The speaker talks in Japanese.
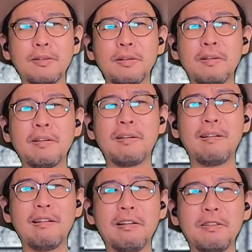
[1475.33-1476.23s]
い
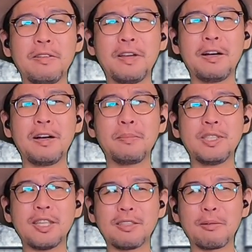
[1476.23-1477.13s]
やー、見
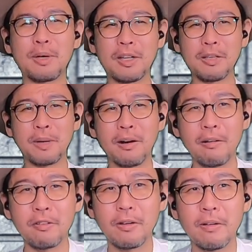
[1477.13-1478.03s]
ちゃったのかな、
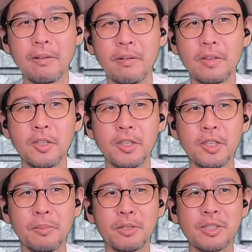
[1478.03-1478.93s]
今。
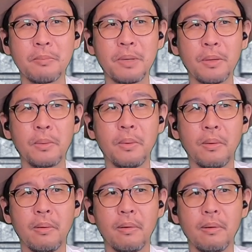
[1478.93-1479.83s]
姫の先輩の
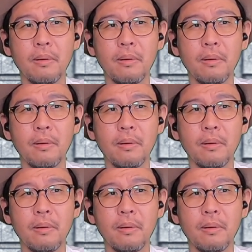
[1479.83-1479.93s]
方。